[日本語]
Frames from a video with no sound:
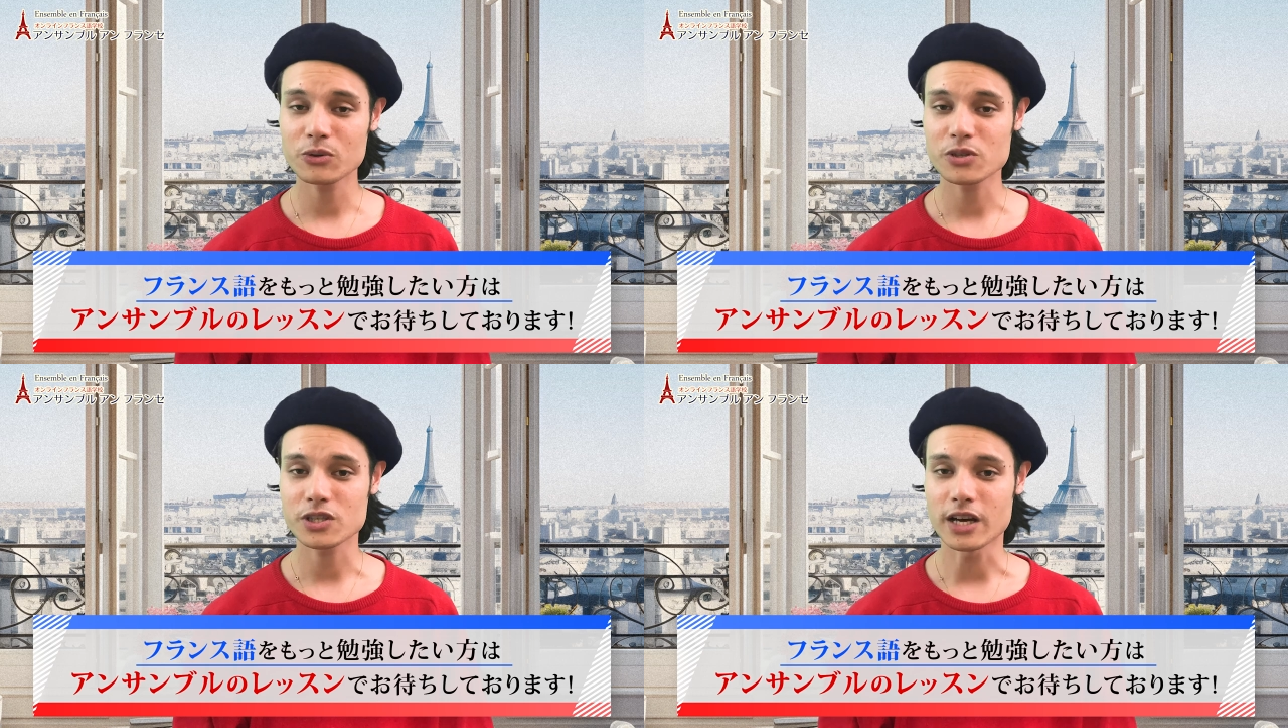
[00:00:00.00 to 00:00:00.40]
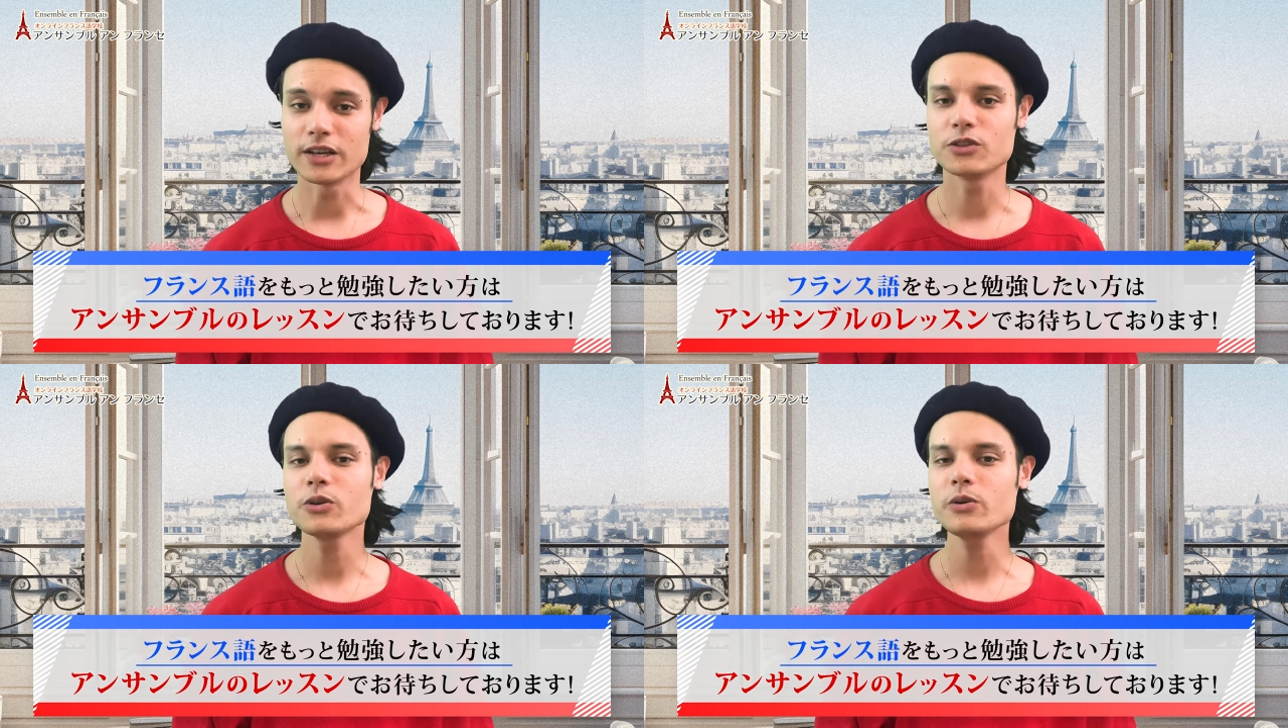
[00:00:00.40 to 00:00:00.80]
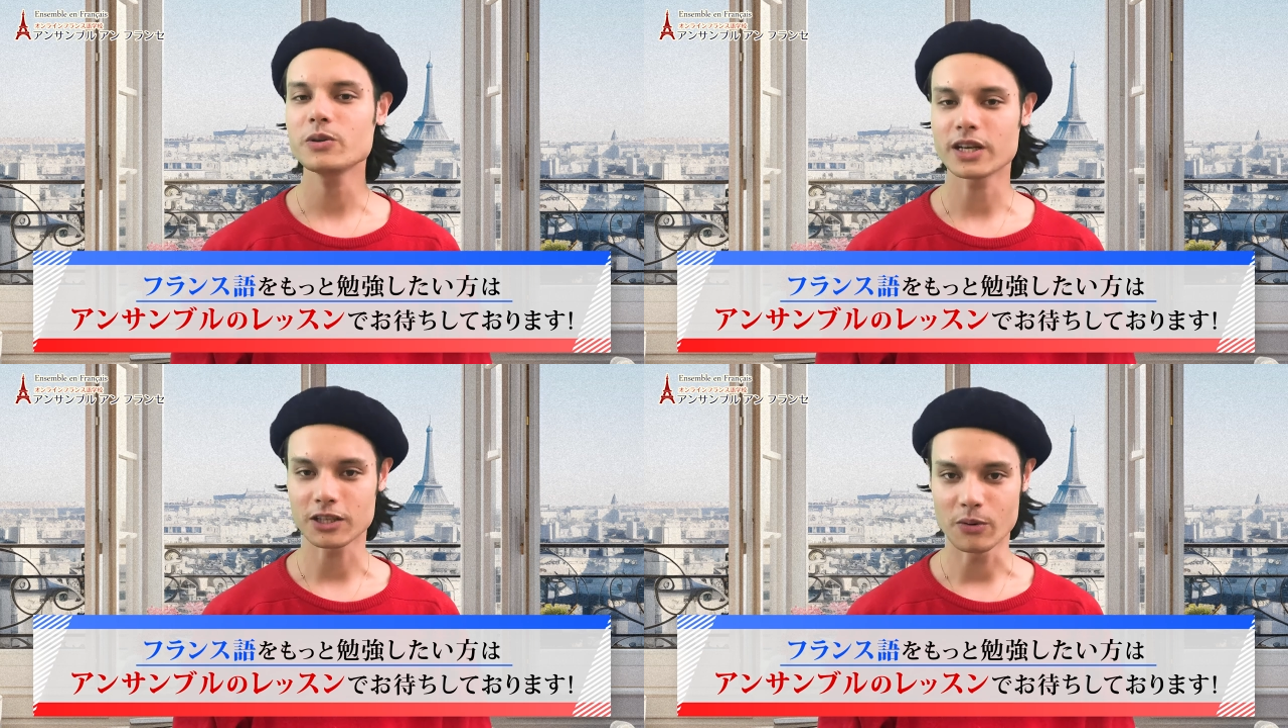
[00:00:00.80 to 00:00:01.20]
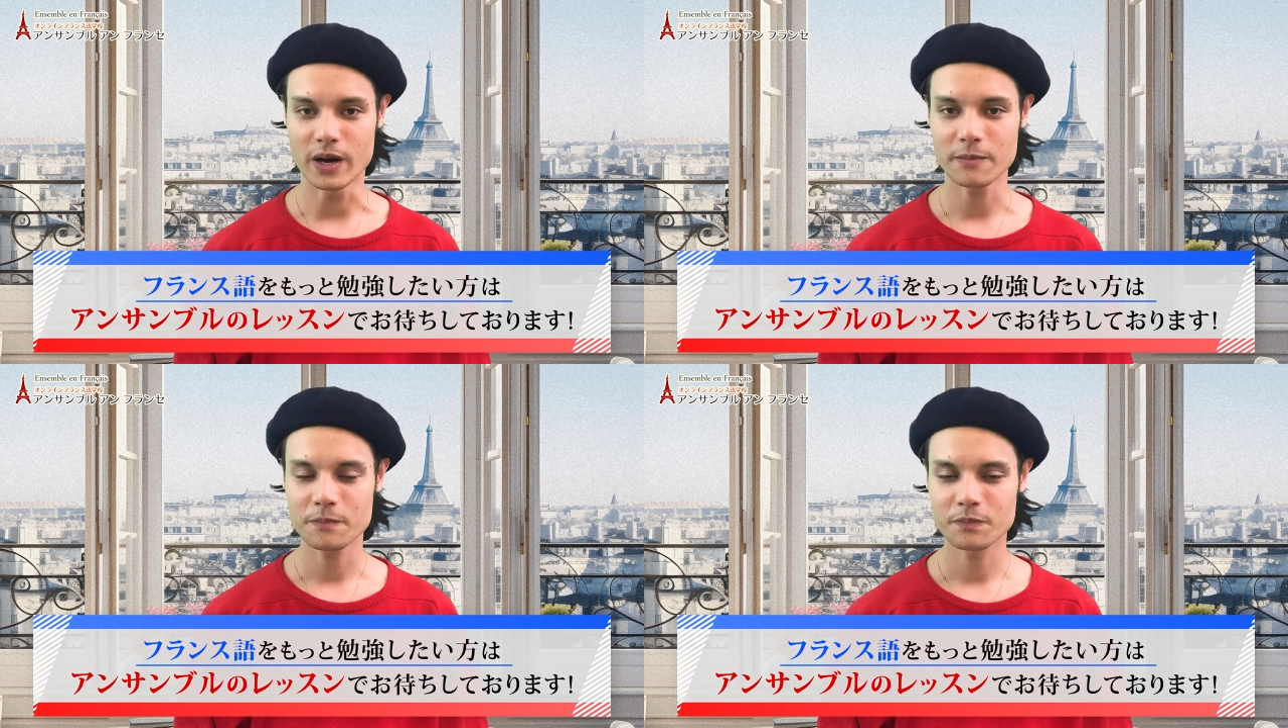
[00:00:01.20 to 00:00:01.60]
強したいという方
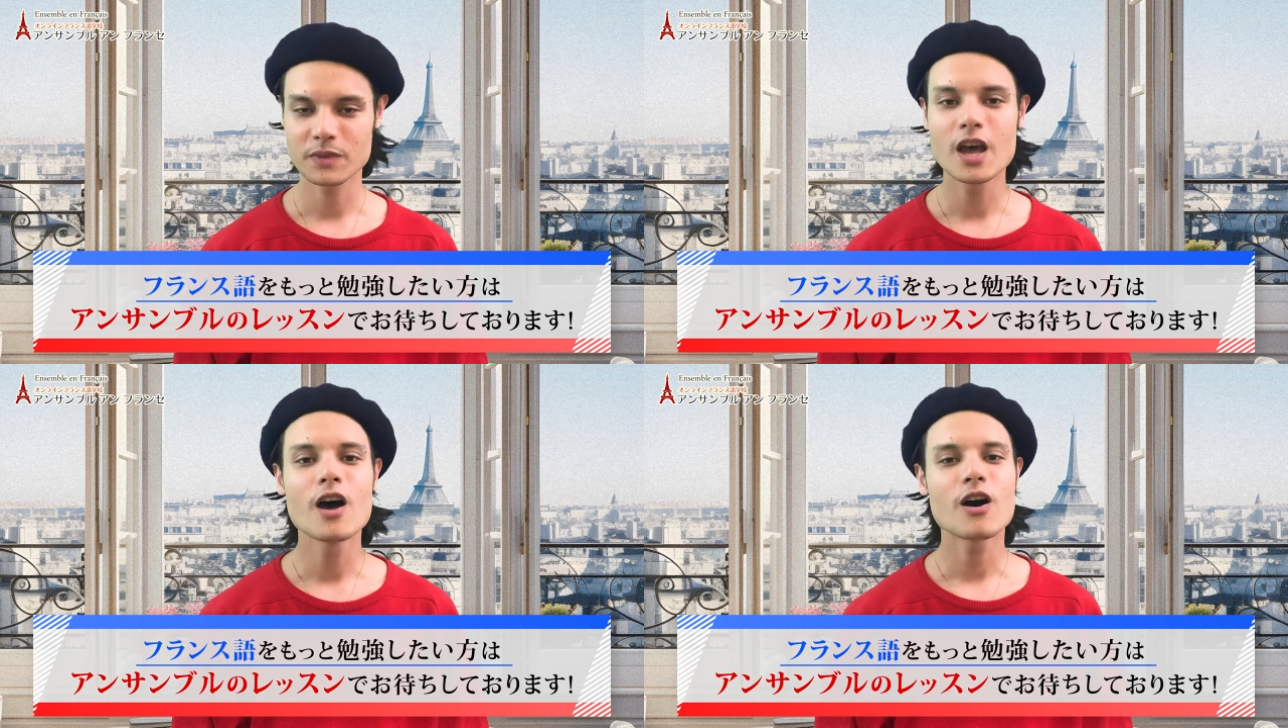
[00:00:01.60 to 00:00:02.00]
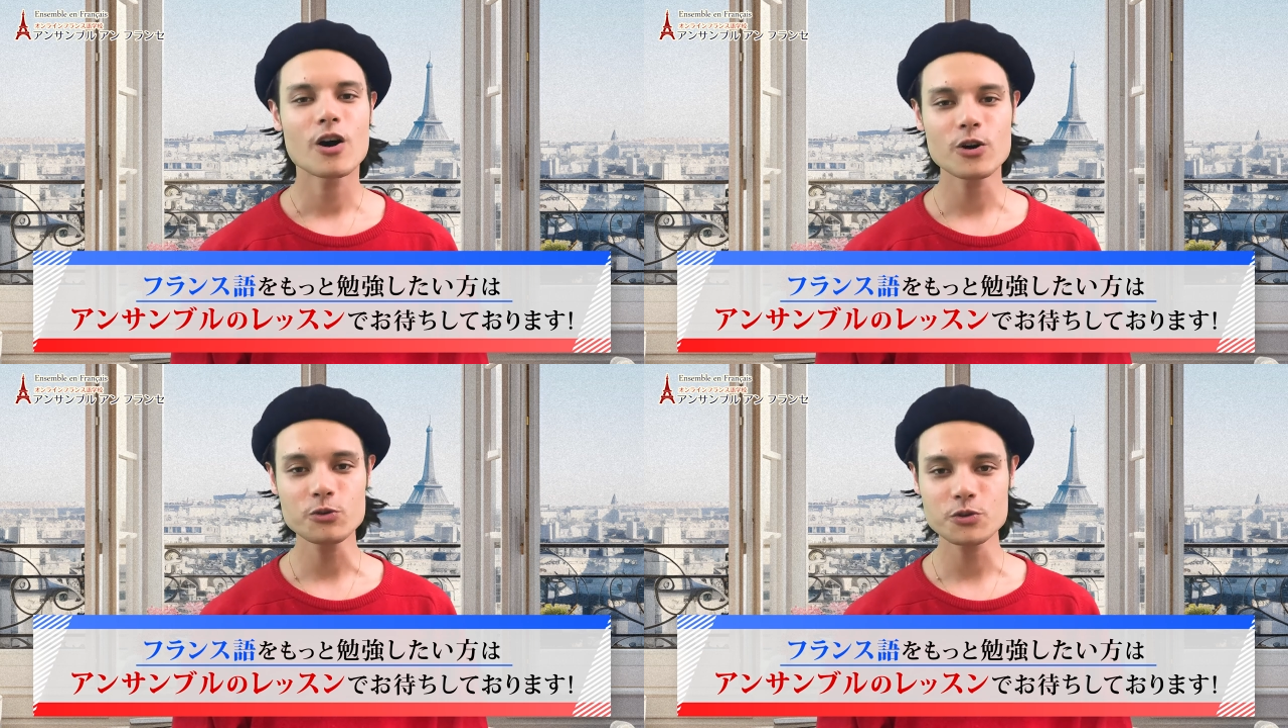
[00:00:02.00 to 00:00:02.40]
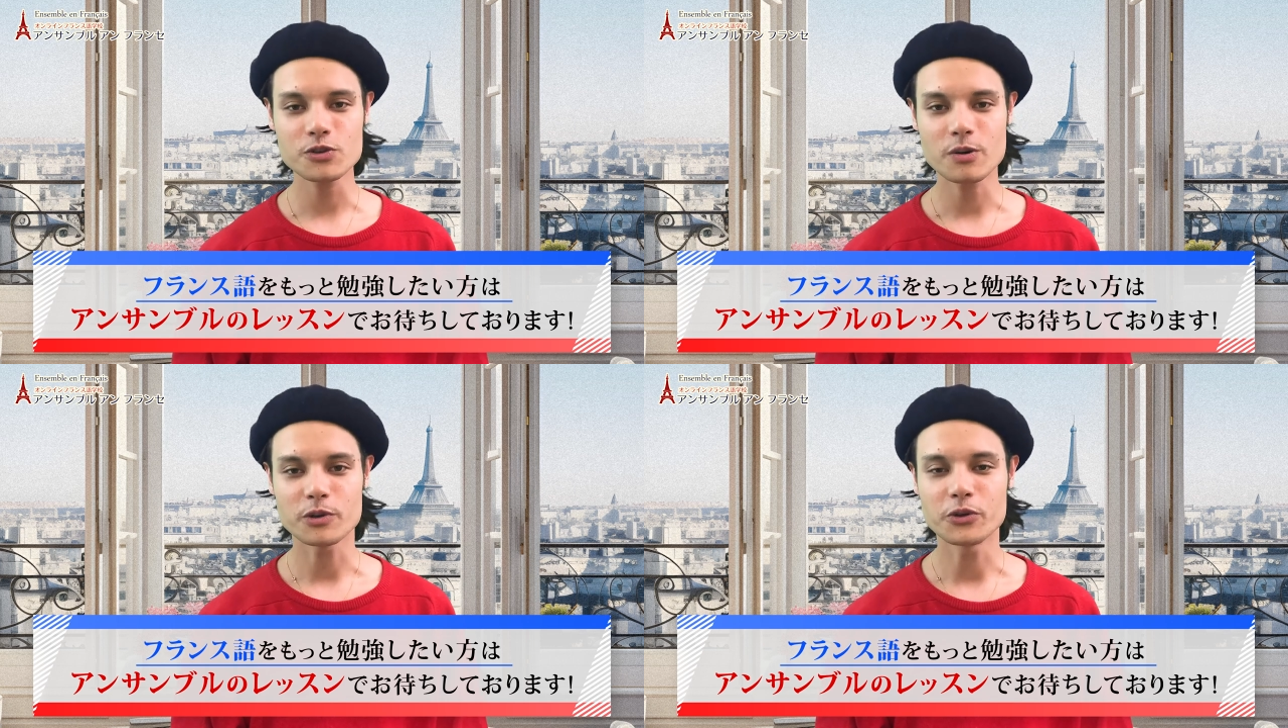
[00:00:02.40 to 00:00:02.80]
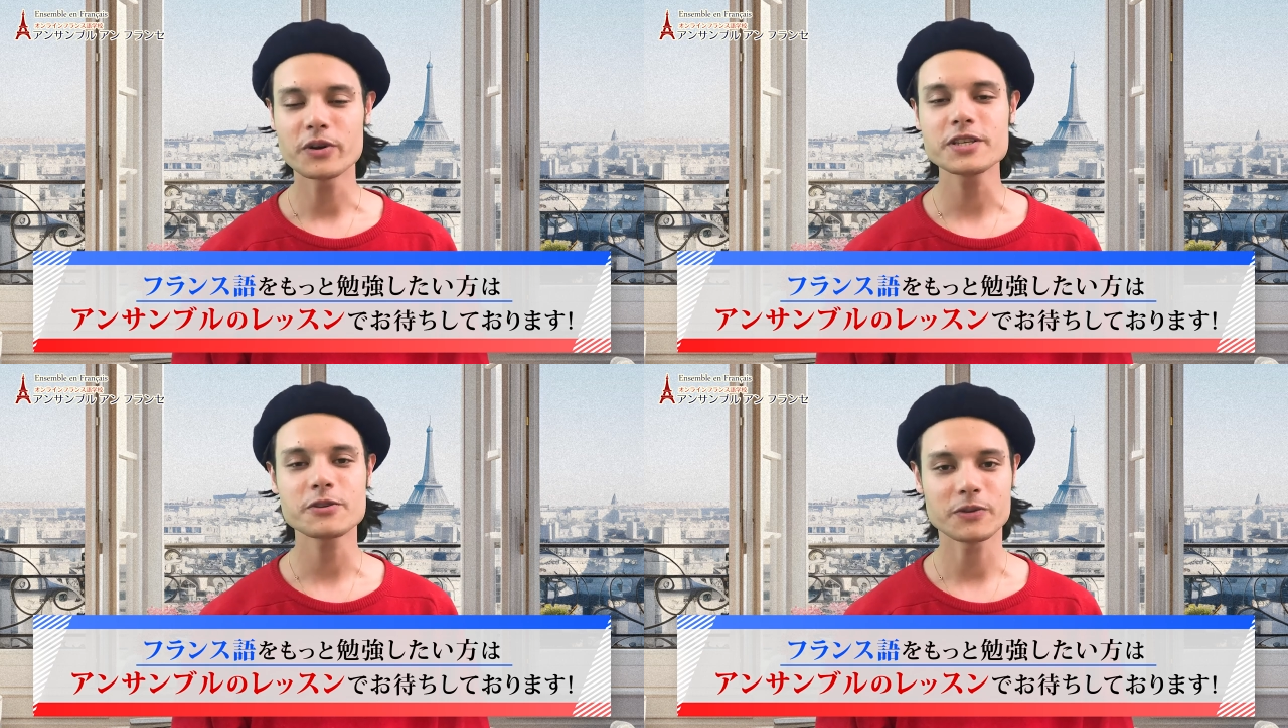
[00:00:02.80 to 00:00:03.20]
は、オンソンルの
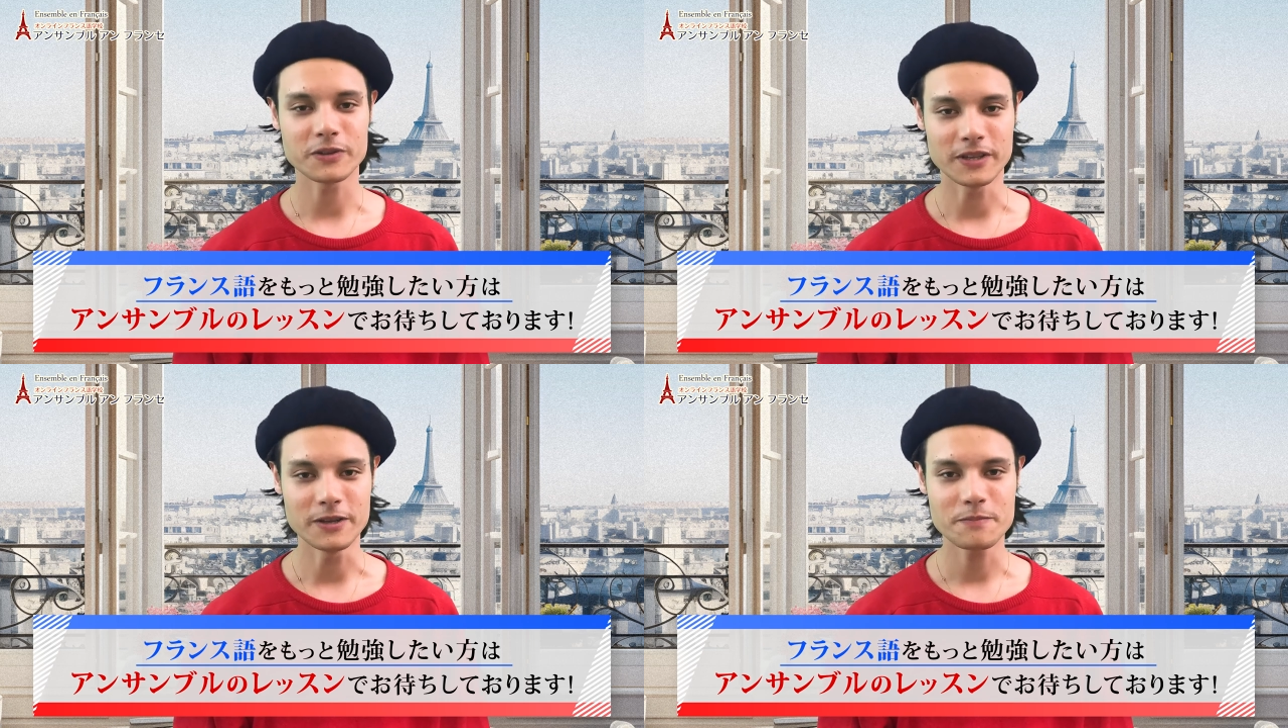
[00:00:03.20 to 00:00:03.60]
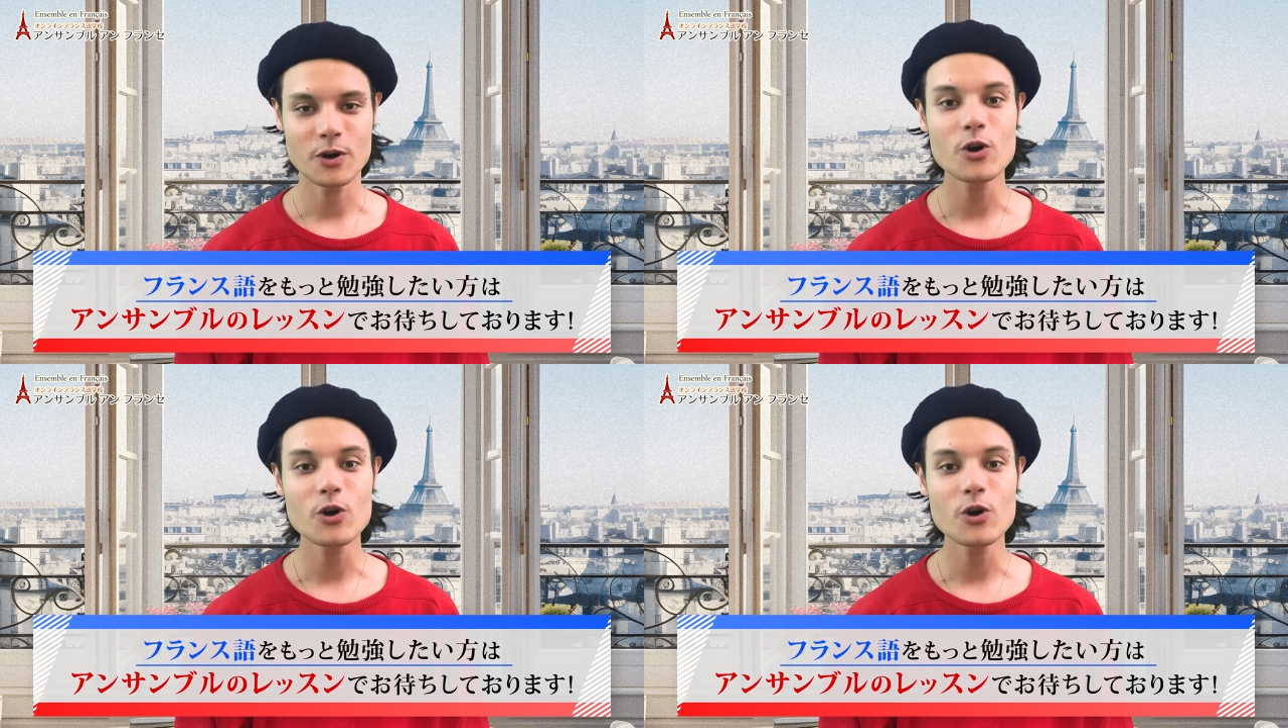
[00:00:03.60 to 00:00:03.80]
レッスンで